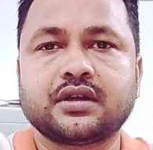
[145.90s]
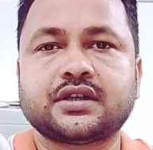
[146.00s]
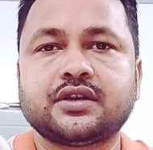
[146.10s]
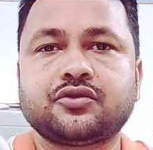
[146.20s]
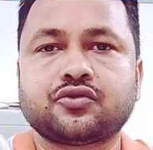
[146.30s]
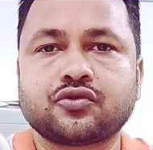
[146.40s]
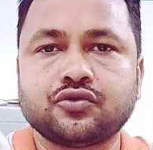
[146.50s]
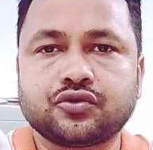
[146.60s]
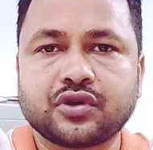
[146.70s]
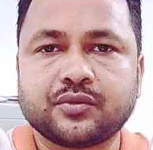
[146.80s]
সেই ছোট
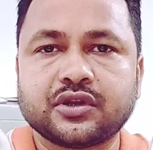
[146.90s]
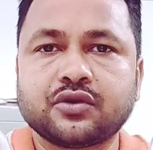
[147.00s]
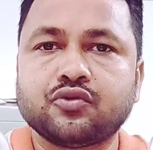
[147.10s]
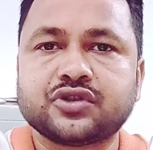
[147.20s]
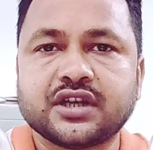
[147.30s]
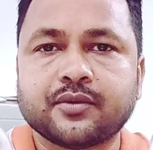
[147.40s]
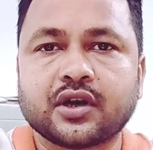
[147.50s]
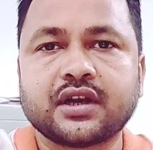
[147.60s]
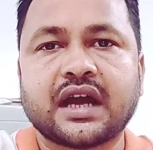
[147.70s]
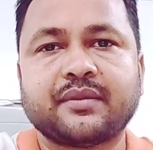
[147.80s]
উত্তরের মধ্যে গুছিয়ে
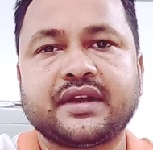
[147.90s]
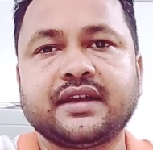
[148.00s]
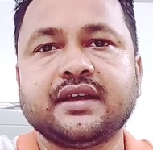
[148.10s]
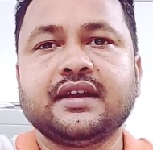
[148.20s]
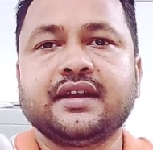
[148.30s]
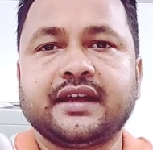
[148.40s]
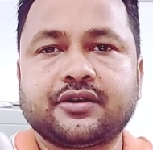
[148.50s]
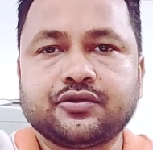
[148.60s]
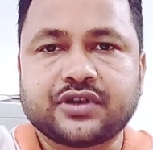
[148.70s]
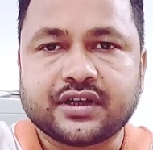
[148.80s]
বলার আমি
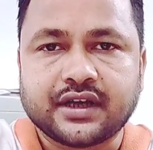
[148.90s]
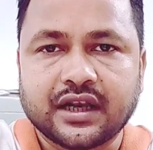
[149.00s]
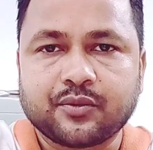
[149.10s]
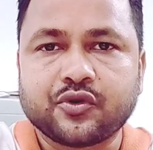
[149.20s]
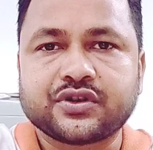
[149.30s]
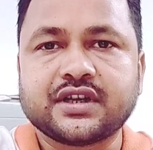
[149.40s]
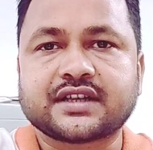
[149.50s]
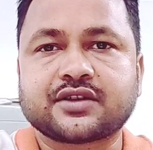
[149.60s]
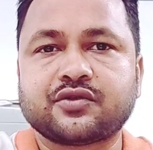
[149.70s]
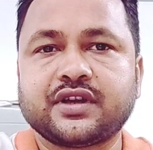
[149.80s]
একটু হেল্প করছি
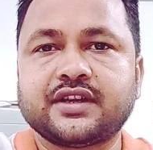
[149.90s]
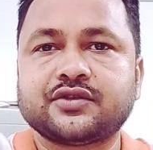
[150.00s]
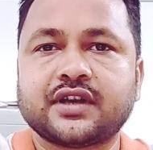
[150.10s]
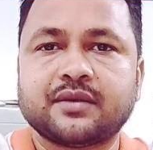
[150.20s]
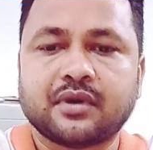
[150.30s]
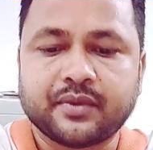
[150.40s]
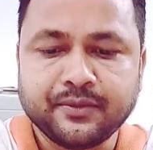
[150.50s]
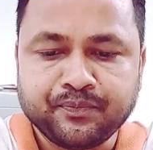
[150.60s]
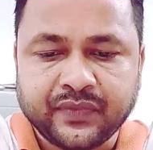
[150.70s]
আশা করি কিছুটা হেল্প হবে